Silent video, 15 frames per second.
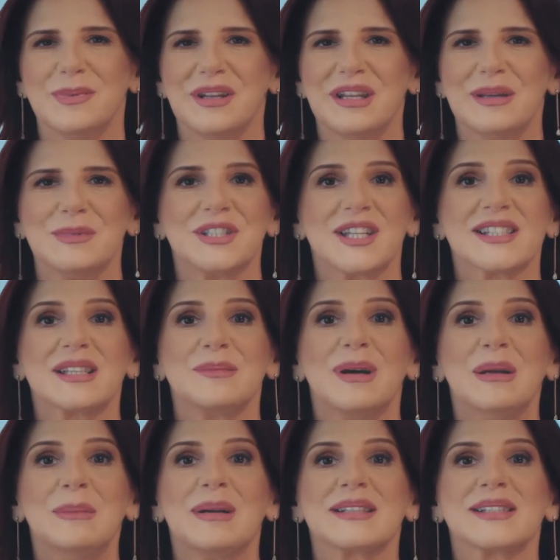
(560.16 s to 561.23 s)
برنامج
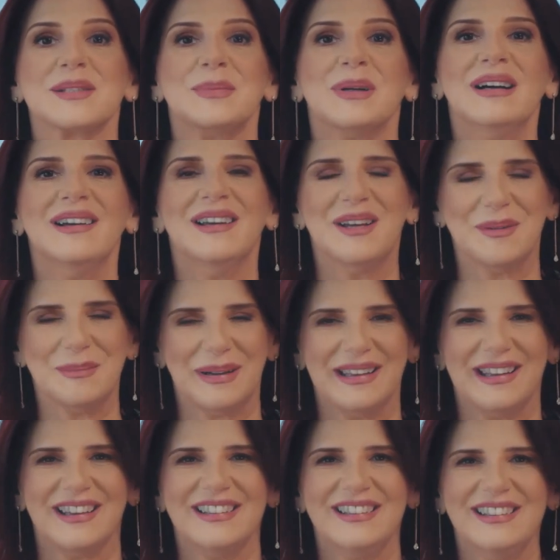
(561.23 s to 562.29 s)
الصباح مع صبا معي
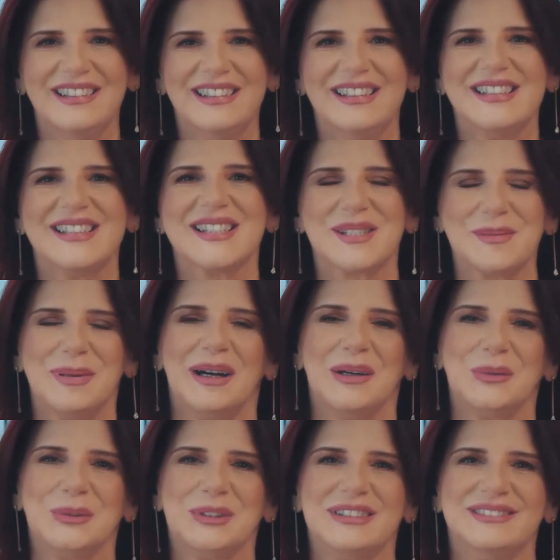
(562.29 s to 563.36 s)
أنا صبا
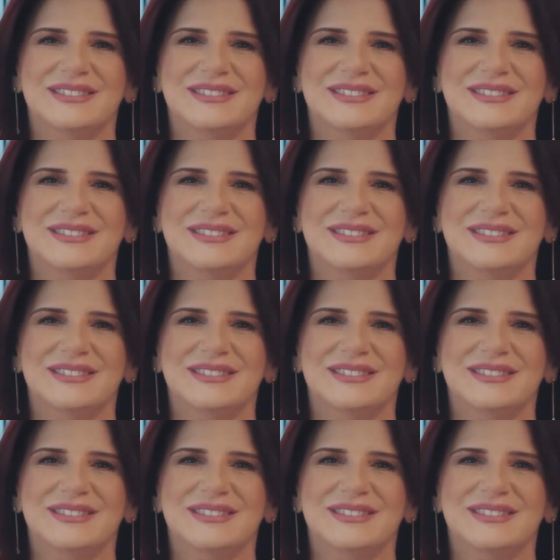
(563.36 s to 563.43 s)
عودي